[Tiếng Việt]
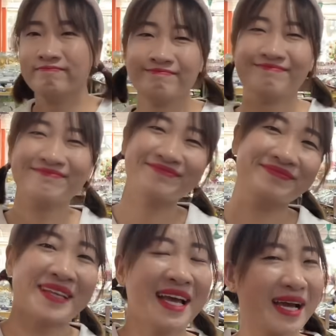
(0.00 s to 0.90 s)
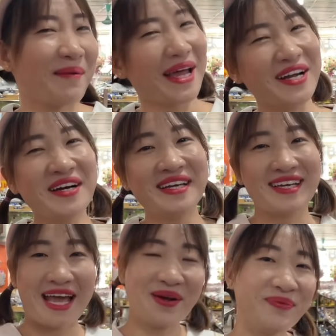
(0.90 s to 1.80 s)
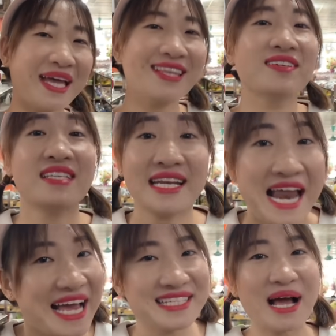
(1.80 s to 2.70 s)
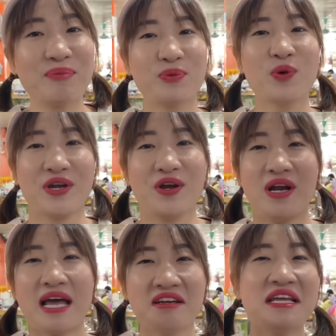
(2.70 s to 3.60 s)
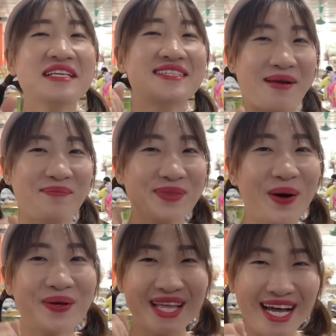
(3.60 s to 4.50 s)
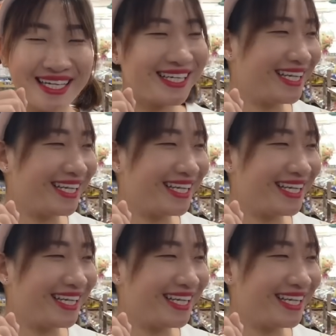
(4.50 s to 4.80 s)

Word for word: Hmm, các bạn ơi, ngày hôm nay tôi sẽ đại ra một buổi đó là đi sắm nội thất